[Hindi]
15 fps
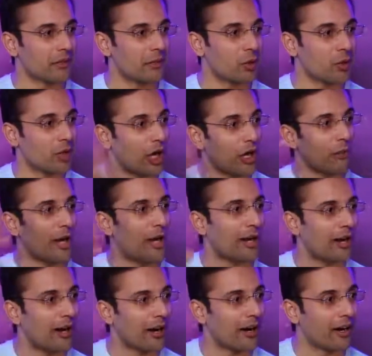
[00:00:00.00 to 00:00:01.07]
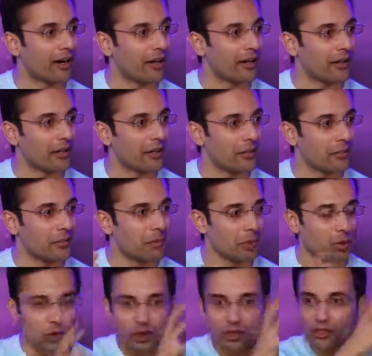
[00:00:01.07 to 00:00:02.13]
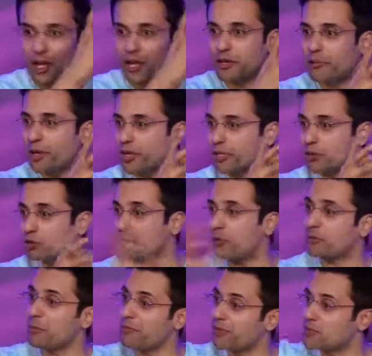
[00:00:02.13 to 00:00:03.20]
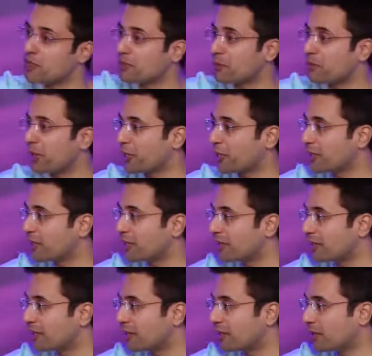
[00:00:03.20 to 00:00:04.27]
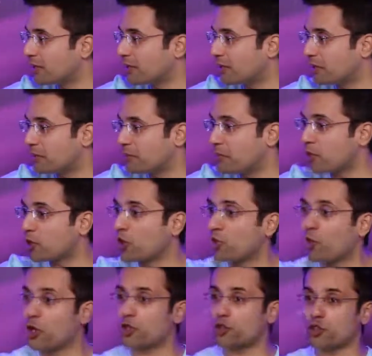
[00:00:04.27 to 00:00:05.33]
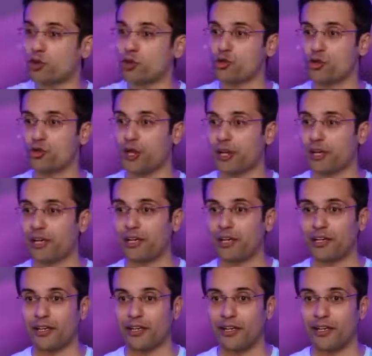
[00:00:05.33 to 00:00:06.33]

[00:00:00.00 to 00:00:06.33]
मेरे को घर मिलेगा मेरे को इतनी सैलरी मिलेगी उसके बाद में पेंशन भी मिलेगी मेरे घर वाले कितने खुश हो जाएंगे